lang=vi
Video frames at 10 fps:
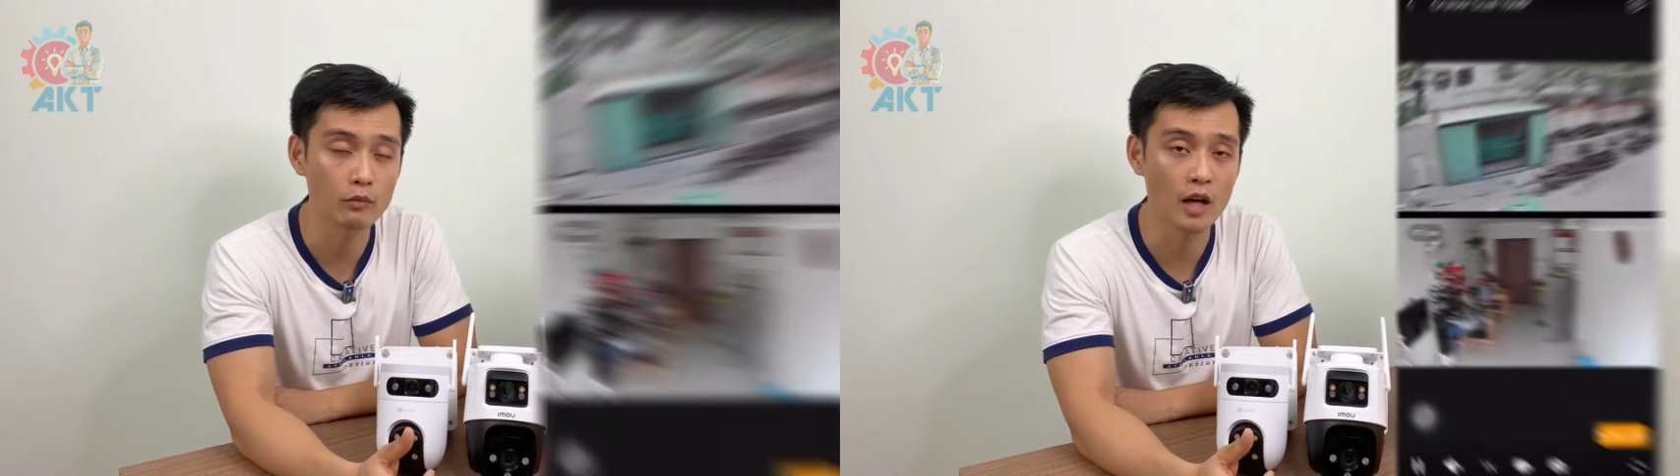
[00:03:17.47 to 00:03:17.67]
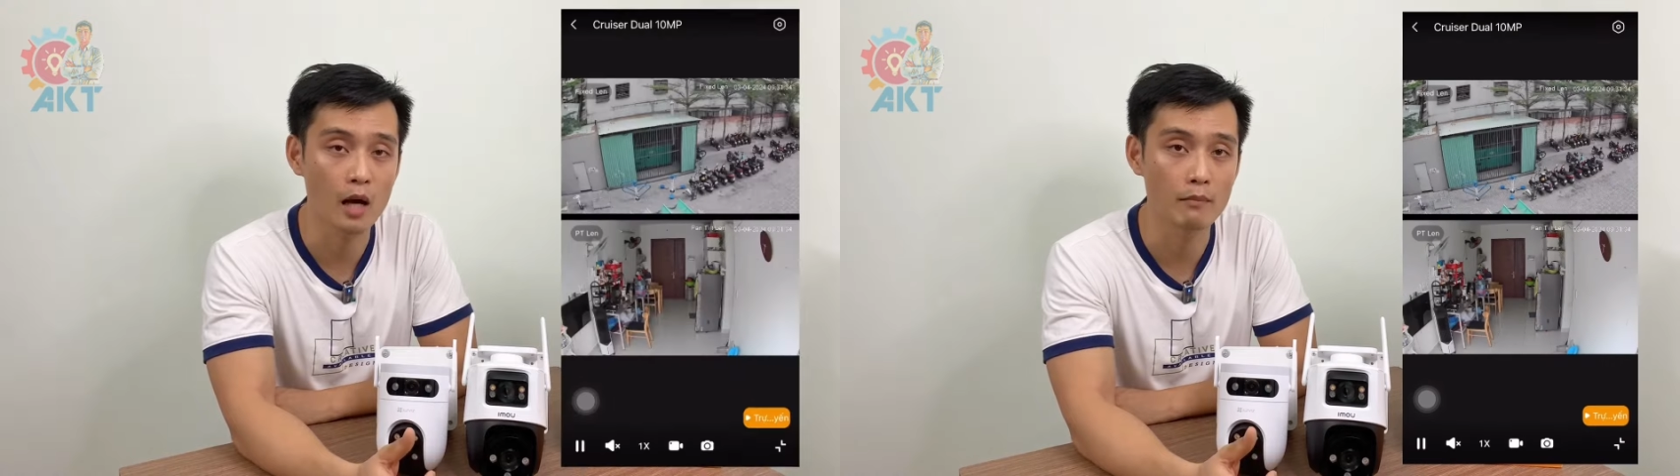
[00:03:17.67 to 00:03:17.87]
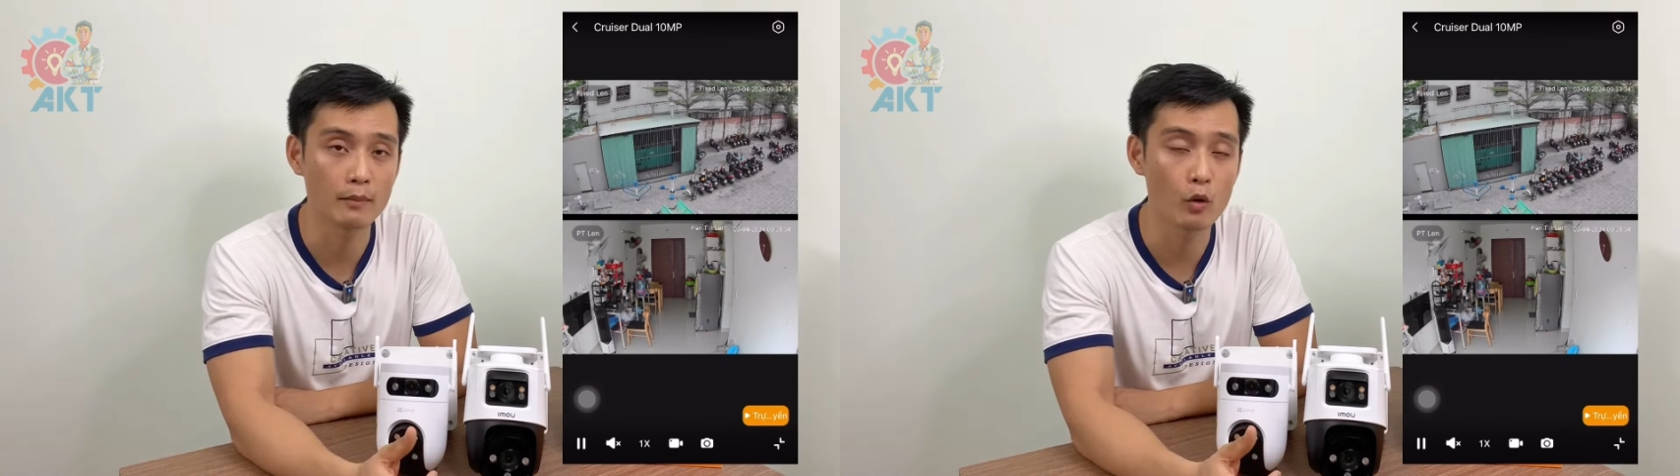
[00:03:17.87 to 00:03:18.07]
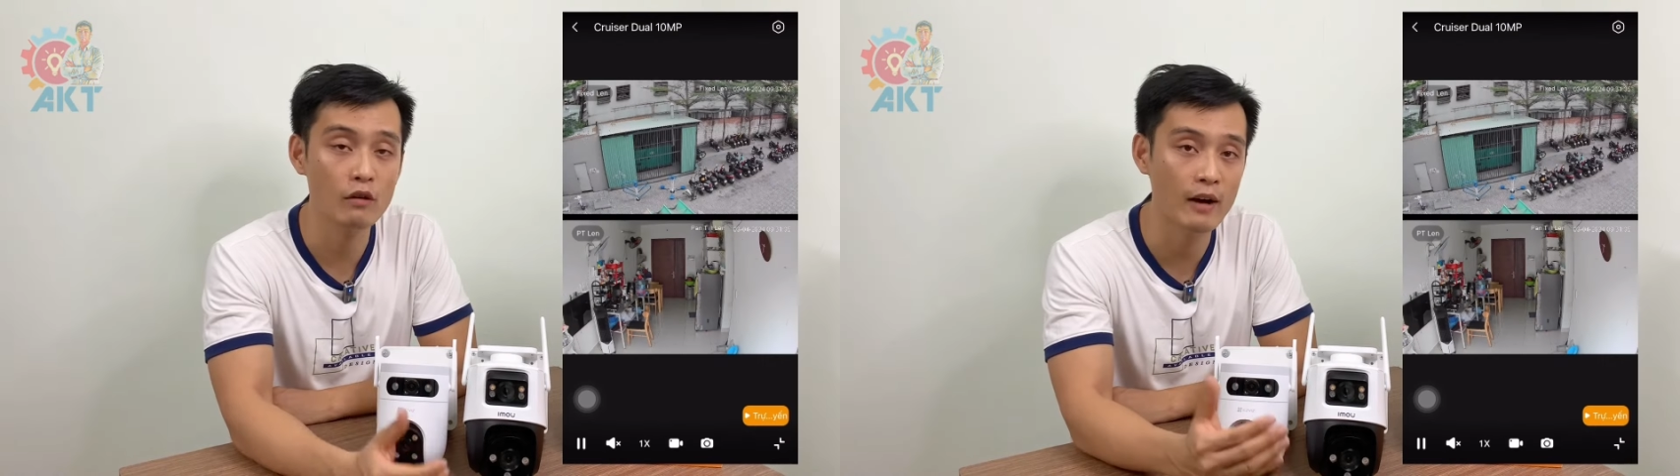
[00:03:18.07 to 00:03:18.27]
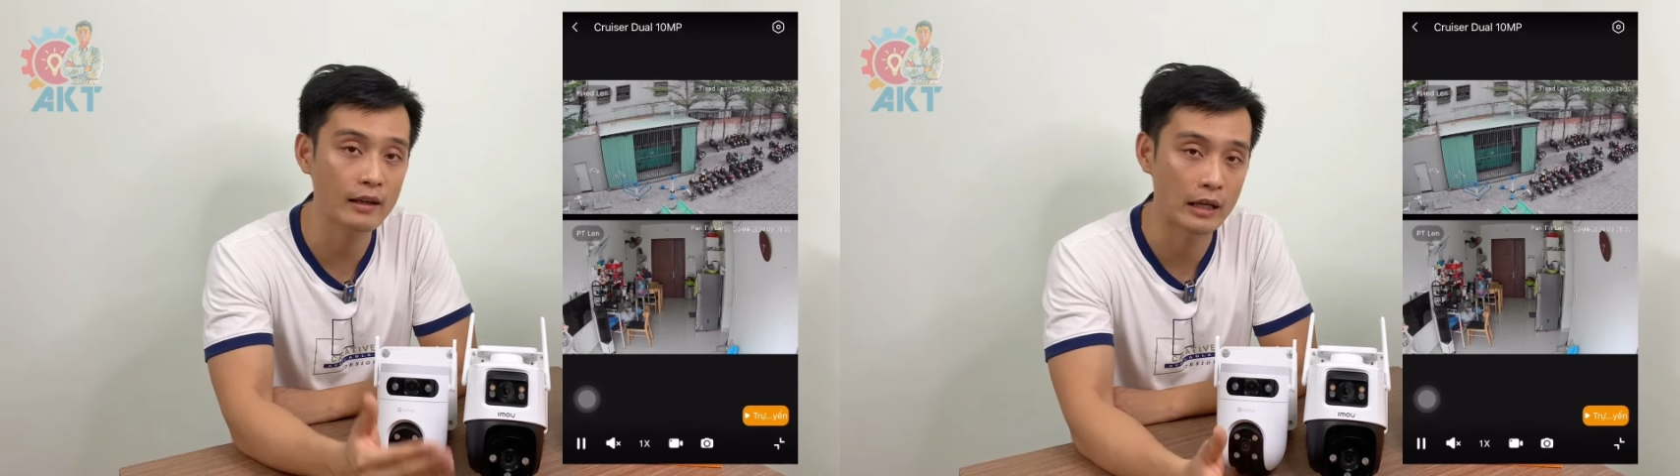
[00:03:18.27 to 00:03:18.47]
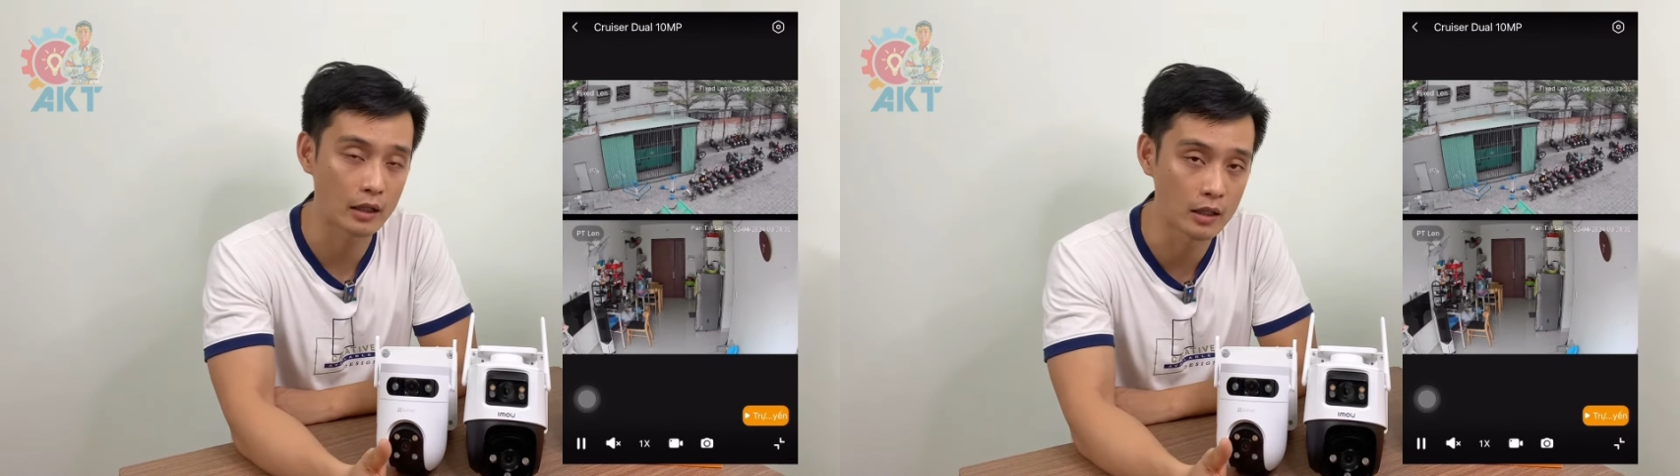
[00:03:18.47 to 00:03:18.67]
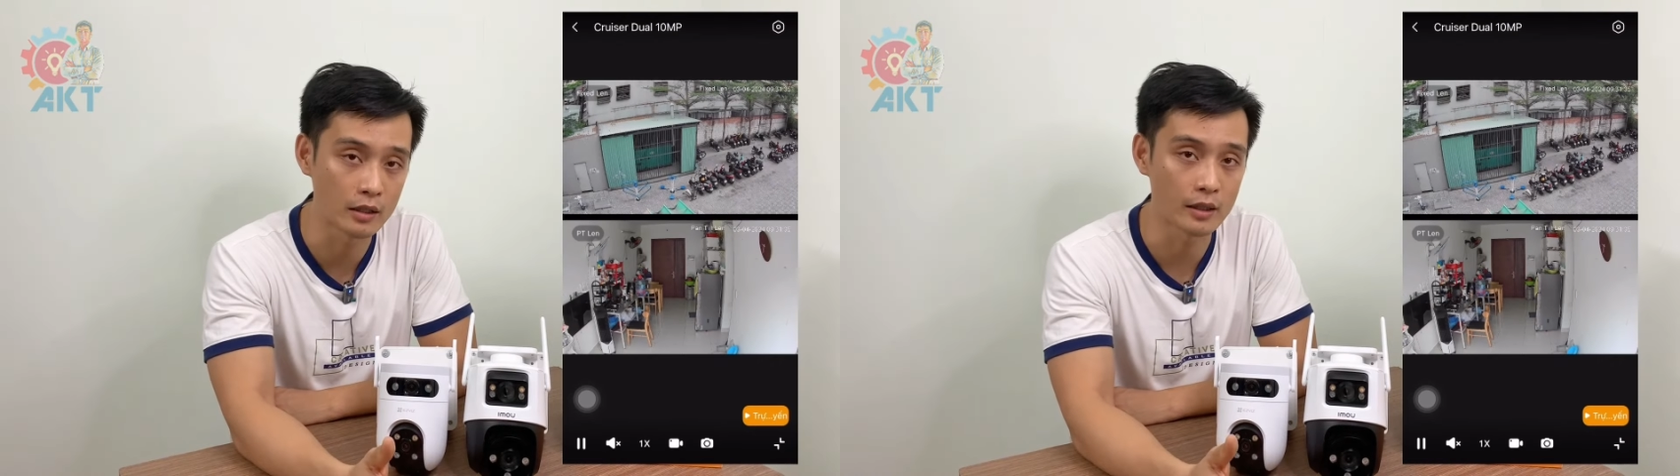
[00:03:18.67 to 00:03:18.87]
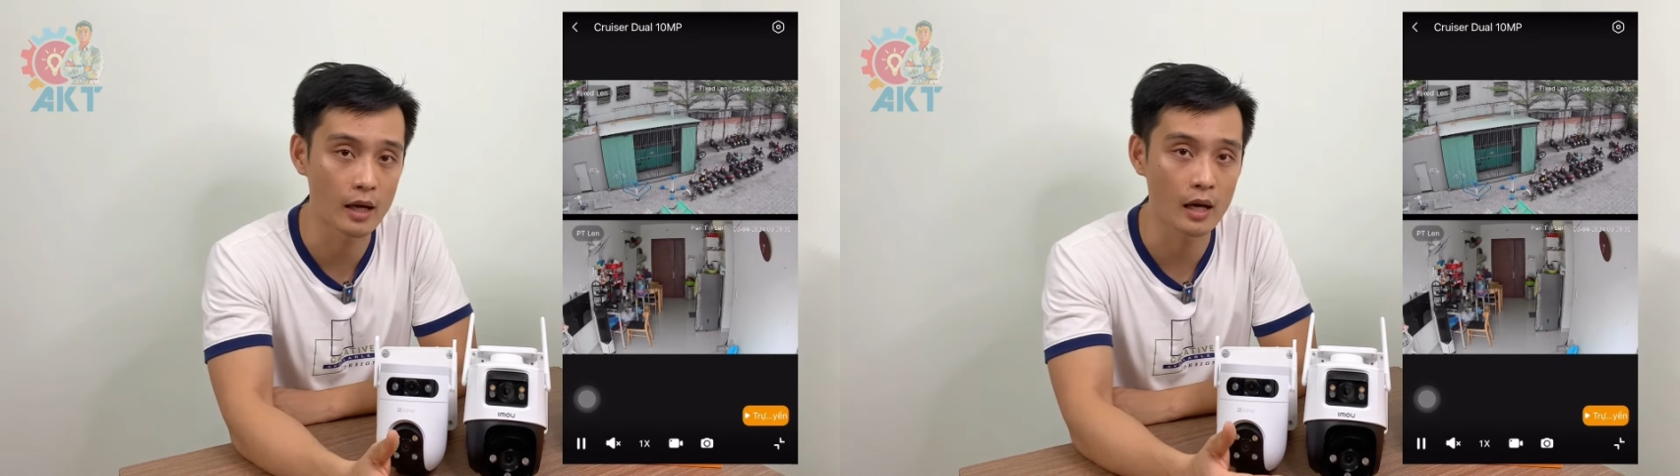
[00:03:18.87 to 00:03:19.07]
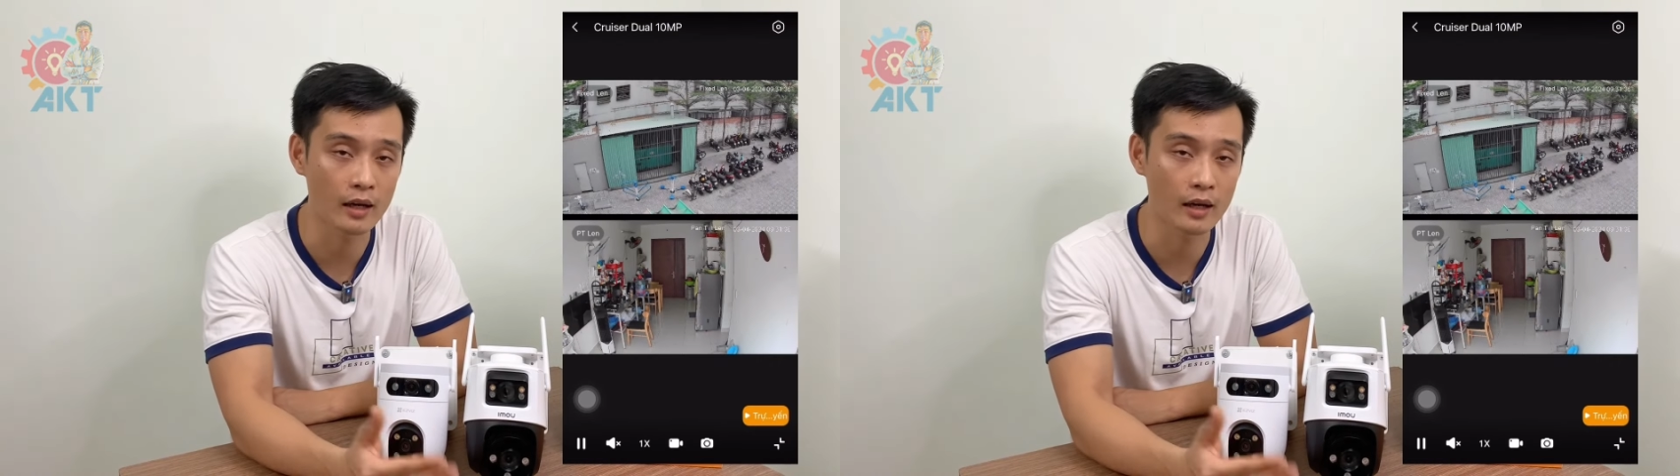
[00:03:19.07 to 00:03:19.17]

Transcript: trường hợp mình muốn phát hiện người à,